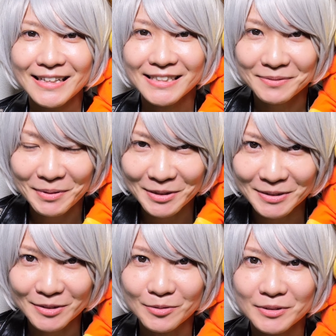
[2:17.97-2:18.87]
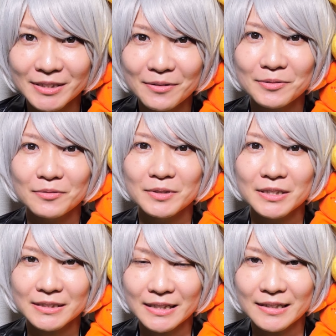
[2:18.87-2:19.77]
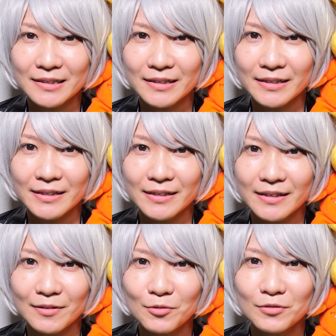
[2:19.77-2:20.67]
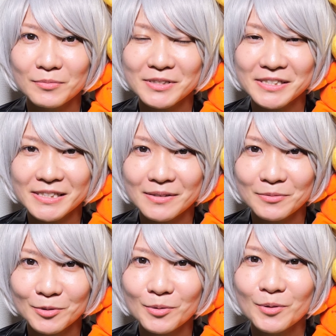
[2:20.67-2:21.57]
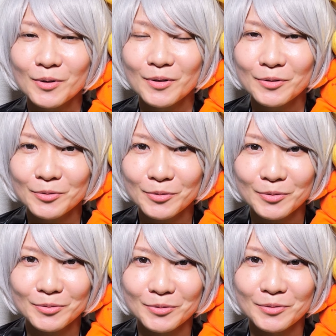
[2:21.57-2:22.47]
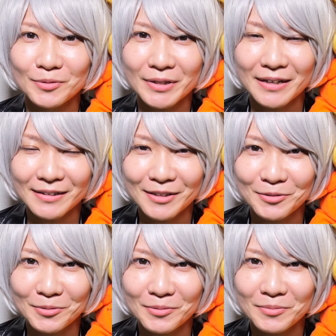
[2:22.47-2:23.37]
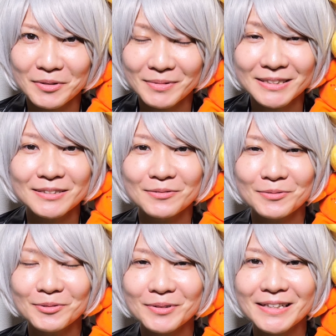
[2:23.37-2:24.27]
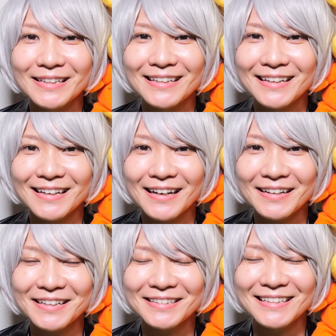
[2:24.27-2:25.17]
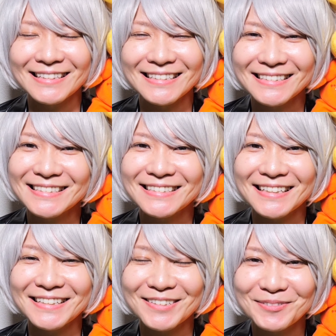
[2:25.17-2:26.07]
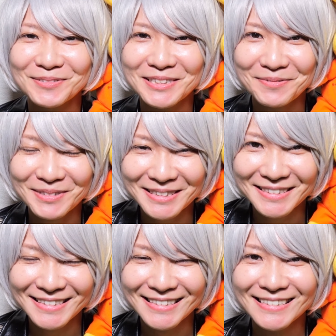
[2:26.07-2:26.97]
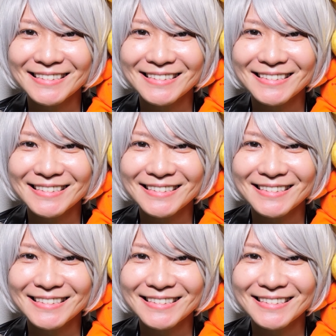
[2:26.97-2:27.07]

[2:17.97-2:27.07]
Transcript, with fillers: エスパルスのスタッフの皆さん、えー、大熊 ジーエム の努力の結果だと思います。本当にありがたいです。ありがとうございます。